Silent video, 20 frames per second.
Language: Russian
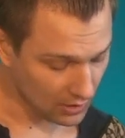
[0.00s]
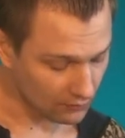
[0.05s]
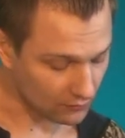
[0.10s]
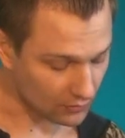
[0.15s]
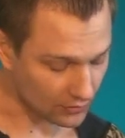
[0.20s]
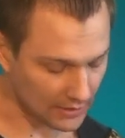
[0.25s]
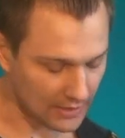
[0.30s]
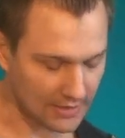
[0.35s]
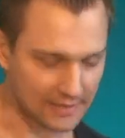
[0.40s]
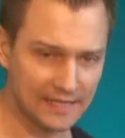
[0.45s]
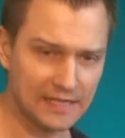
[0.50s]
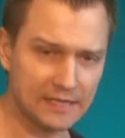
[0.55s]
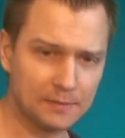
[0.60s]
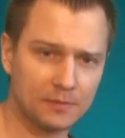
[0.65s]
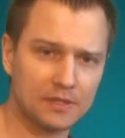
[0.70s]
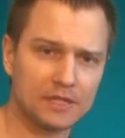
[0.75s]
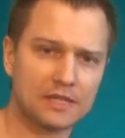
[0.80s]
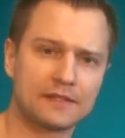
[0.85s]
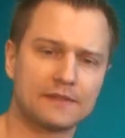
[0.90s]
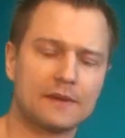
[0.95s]
Вот. А здесь
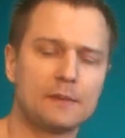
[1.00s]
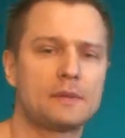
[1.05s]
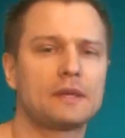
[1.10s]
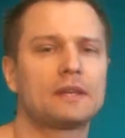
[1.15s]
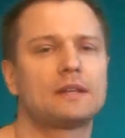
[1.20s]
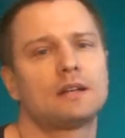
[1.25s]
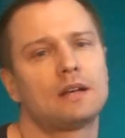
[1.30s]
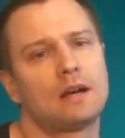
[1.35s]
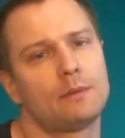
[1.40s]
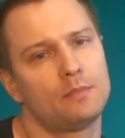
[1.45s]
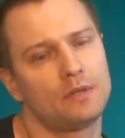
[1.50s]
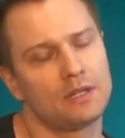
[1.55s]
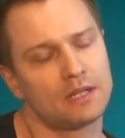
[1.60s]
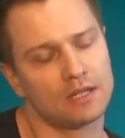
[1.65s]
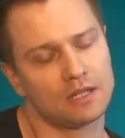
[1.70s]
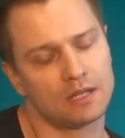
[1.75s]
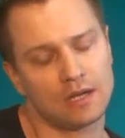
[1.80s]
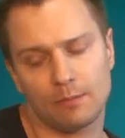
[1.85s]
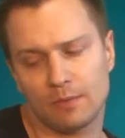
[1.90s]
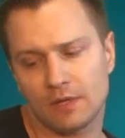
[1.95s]
мы с вами обы
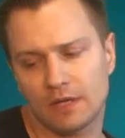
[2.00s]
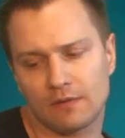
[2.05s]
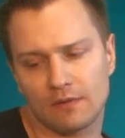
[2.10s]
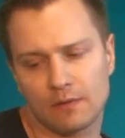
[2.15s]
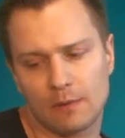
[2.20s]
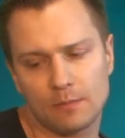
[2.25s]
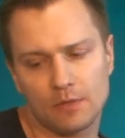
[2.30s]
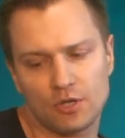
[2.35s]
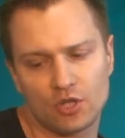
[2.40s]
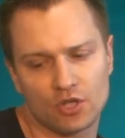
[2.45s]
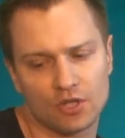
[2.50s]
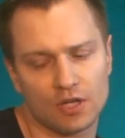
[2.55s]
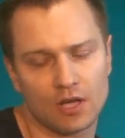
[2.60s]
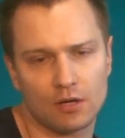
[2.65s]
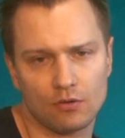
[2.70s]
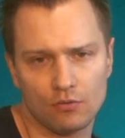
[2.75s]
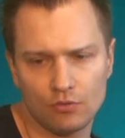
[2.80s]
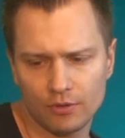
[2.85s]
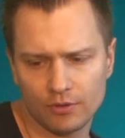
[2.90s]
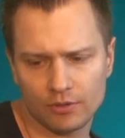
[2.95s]
обыгрываем обычный
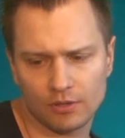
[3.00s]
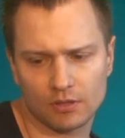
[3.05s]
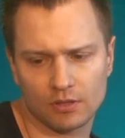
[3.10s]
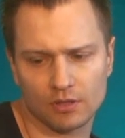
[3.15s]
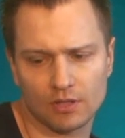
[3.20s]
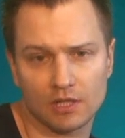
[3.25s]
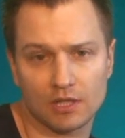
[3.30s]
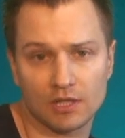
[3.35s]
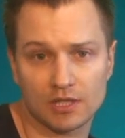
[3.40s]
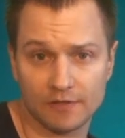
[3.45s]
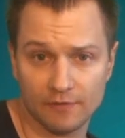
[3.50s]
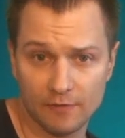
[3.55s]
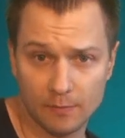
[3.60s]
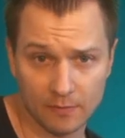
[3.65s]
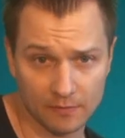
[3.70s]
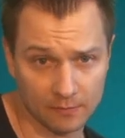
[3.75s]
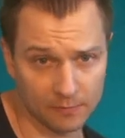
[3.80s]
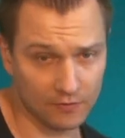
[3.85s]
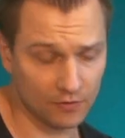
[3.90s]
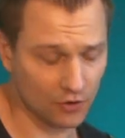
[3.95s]
аккорд э, с
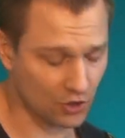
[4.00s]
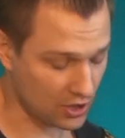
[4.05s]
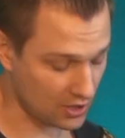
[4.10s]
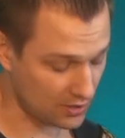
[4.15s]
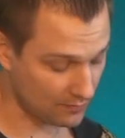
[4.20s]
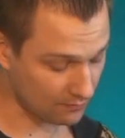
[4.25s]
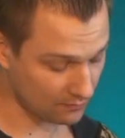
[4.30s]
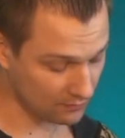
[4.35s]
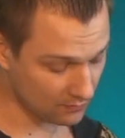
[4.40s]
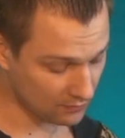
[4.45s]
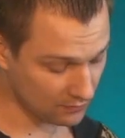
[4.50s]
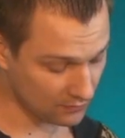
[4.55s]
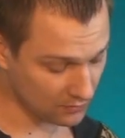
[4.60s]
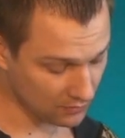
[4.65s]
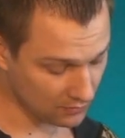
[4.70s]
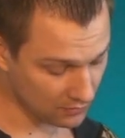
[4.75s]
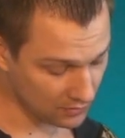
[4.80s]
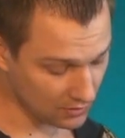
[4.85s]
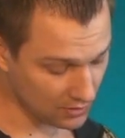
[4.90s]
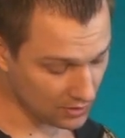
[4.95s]
виповым движением.
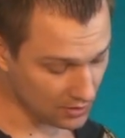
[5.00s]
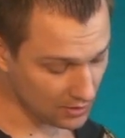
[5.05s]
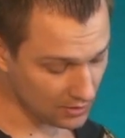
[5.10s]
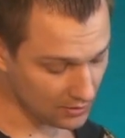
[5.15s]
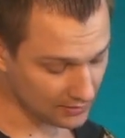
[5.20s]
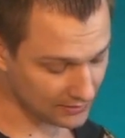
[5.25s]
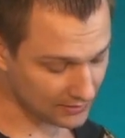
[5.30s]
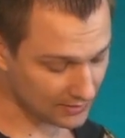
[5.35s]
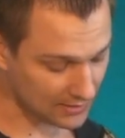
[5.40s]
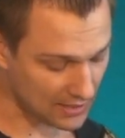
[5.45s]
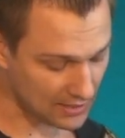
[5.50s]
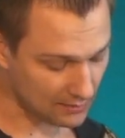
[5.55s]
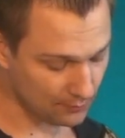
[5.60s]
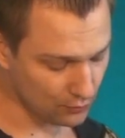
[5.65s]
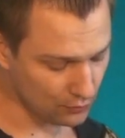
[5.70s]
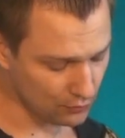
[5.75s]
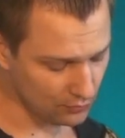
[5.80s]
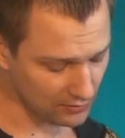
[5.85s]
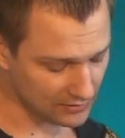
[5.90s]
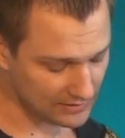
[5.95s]
Сыграли
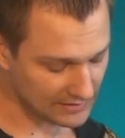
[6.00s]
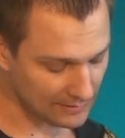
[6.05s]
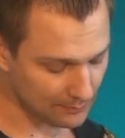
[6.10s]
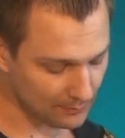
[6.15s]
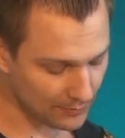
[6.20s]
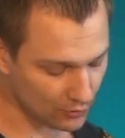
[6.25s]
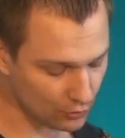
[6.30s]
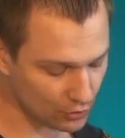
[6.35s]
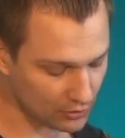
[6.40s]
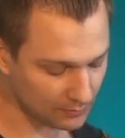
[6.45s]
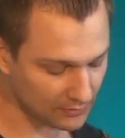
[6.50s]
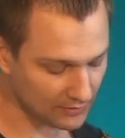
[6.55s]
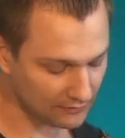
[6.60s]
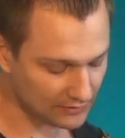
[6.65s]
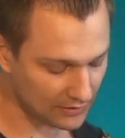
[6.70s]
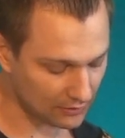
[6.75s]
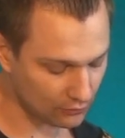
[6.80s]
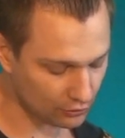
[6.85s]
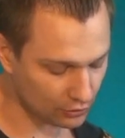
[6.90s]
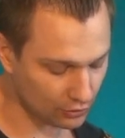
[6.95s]
пул, затем переходим на
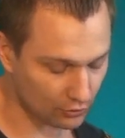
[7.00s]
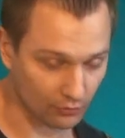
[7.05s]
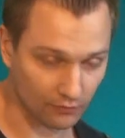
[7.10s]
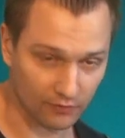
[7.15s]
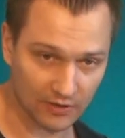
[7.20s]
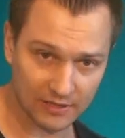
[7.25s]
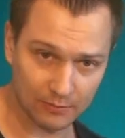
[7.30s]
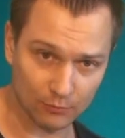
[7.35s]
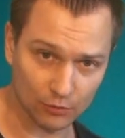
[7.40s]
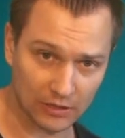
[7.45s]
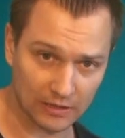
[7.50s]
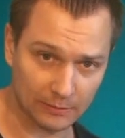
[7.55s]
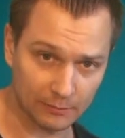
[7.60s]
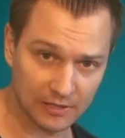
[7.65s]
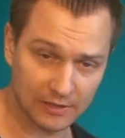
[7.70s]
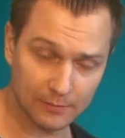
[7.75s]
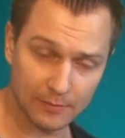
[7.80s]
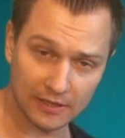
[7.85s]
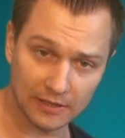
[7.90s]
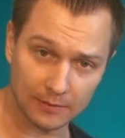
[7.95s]
вторую струну, восьмой лад
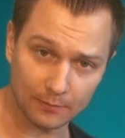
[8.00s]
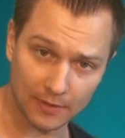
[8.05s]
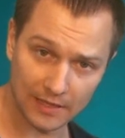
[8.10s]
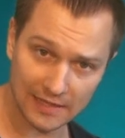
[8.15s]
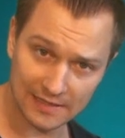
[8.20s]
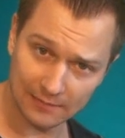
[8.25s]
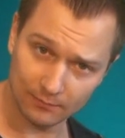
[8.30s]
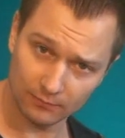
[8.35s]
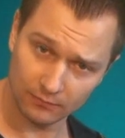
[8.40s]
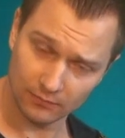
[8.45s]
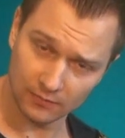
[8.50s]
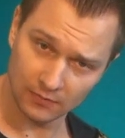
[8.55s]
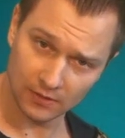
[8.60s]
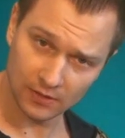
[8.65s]
безымянным пальцем.